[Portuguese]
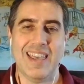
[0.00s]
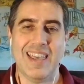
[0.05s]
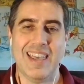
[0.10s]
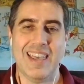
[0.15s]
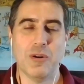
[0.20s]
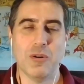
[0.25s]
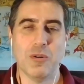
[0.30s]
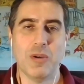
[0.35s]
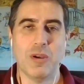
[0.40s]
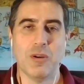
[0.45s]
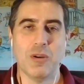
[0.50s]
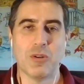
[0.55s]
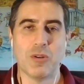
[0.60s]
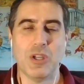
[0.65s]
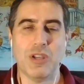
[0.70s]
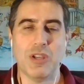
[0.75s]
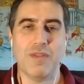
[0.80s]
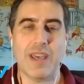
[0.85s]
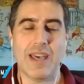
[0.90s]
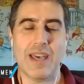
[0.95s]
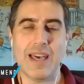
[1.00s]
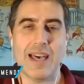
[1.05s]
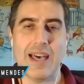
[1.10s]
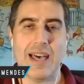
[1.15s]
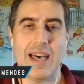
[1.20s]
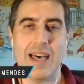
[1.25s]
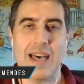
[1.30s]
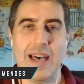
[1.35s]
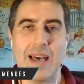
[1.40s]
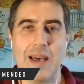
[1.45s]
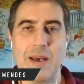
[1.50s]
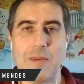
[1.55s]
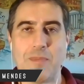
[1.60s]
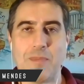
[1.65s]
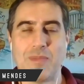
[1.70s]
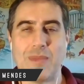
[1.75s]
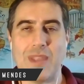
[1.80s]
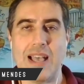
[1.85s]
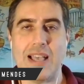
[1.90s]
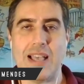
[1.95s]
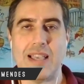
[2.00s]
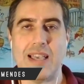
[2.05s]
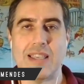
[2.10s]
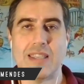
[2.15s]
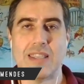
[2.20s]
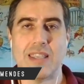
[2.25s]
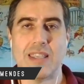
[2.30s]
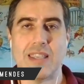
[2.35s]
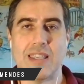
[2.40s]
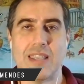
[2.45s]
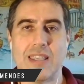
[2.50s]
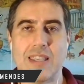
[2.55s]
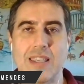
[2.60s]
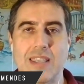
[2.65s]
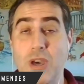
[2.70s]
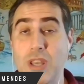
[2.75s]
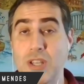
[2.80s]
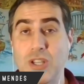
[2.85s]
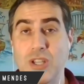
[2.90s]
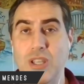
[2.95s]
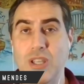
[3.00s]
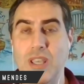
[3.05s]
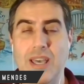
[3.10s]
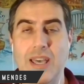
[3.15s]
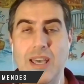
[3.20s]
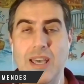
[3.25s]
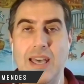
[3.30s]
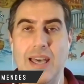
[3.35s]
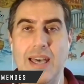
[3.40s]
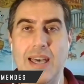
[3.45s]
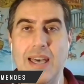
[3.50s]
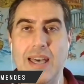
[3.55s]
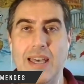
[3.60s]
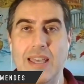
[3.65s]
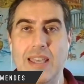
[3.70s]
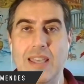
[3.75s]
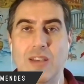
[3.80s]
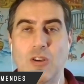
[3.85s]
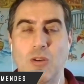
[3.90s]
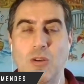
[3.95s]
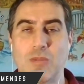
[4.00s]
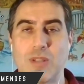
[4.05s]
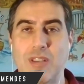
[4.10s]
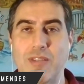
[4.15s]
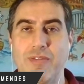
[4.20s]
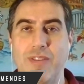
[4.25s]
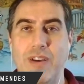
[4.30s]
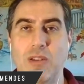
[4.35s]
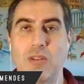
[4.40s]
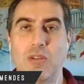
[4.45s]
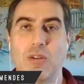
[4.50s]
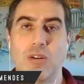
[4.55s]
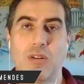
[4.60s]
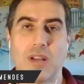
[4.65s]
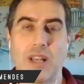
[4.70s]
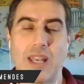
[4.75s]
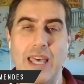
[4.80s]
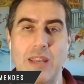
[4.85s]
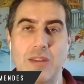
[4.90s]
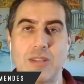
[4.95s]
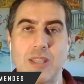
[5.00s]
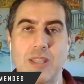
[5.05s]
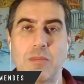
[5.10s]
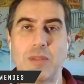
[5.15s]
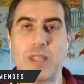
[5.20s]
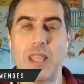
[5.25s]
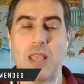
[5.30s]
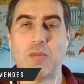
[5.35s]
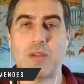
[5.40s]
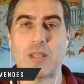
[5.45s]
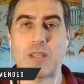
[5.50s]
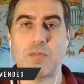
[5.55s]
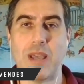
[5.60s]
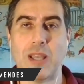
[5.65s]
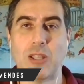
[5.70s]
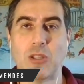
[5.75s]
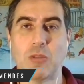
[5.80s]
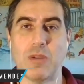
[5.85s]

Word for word: Eu, eu tive a, a, a sorte, a como você falou, claro, sempre tem um aspecto